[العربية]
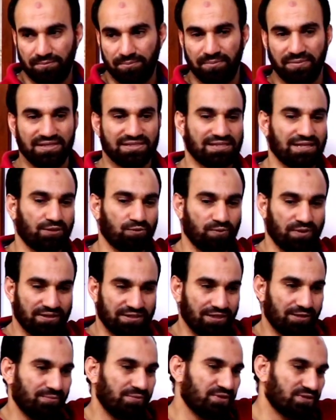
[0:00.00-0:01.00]

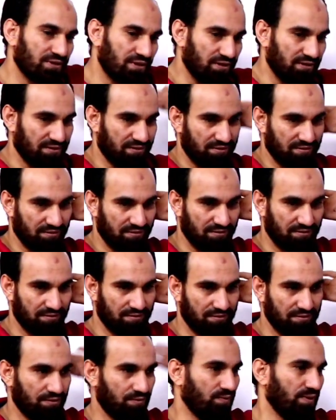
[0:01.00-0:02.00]
ميثانوات الميثايل
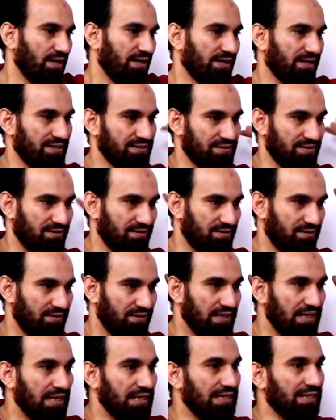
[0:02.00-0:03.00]
وهكذا
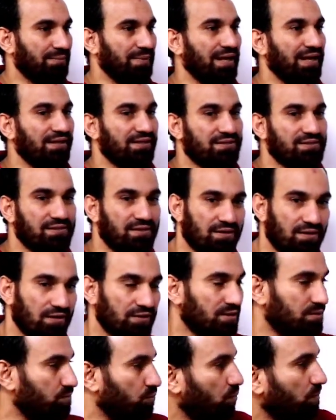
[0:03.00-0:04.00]
يبقى
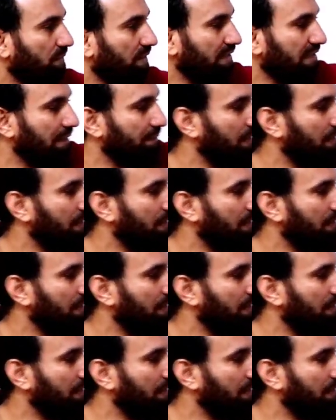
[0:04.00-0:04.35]
الاسترات ممكن